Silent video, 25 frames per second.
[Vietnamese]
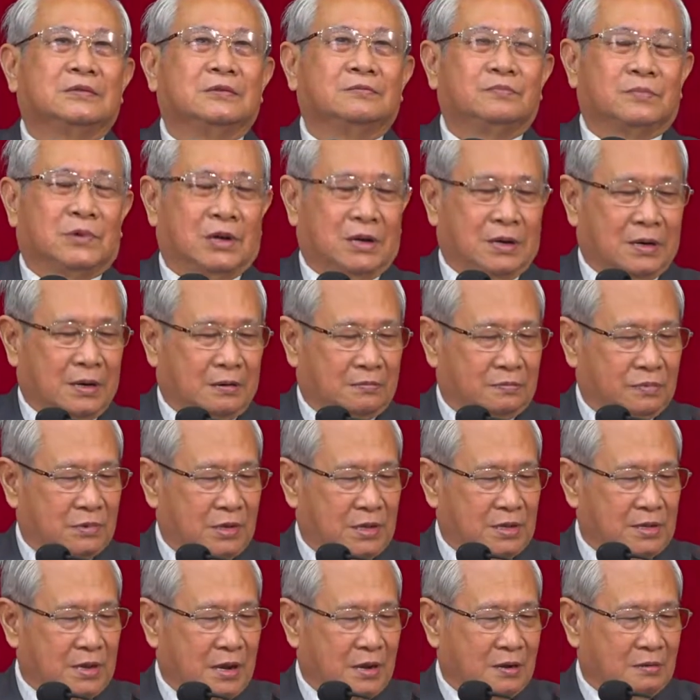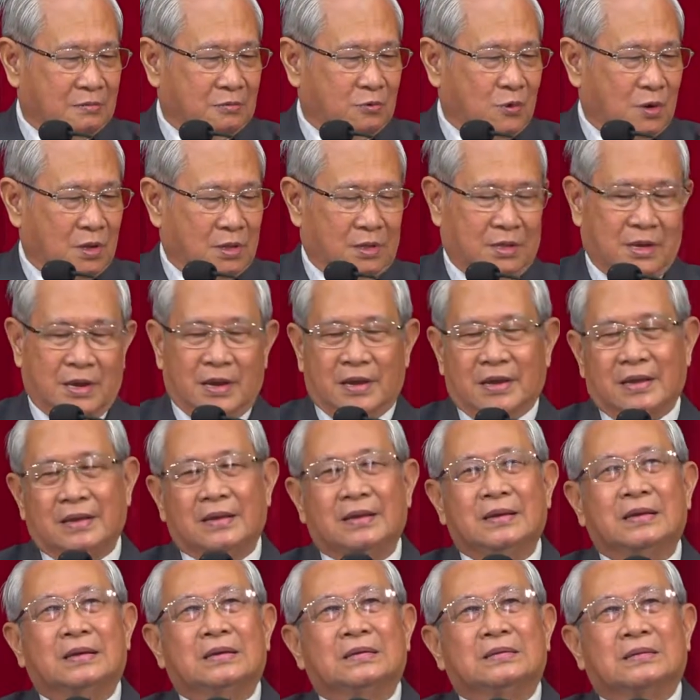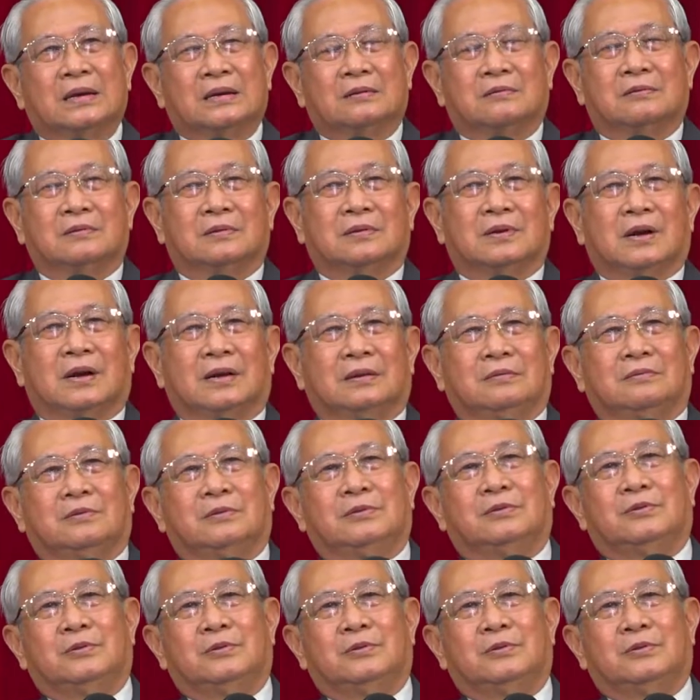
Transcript: Cũng trân trọng kính chào toàn thể các con cái của